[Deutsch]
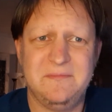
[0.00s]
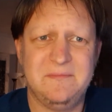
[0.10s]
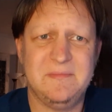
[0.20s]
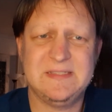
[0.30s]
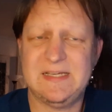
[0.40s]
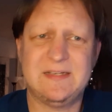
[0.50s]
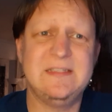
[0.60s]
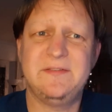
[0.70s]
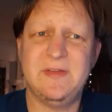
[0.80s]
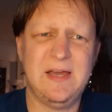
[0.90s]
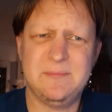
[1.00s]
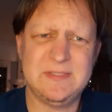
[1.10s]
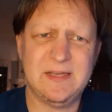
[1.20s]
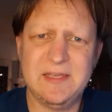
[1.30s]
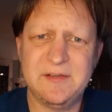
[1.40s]
man sagt nicht, wir haben
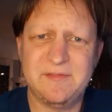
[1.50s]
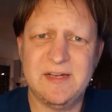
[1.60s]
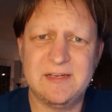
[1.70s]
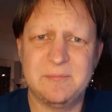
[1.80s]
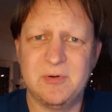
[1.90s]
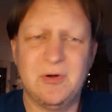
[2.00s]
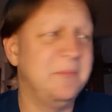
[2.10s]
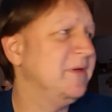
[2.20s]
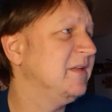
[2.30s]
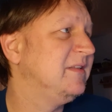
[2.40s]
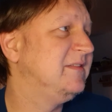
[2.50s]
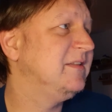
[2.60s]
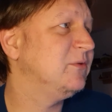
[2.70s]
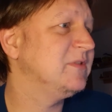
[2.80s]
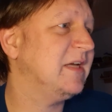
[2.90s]
sie reingeflattert bekommen. Ne? Sie
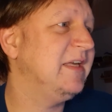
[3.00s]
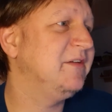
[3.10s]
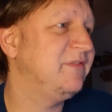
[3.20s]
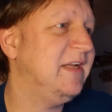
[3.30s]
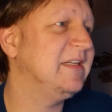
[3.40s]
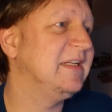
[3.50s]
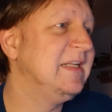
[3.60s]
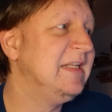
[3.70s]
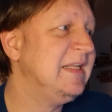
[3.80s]
sind uns reingeflattert.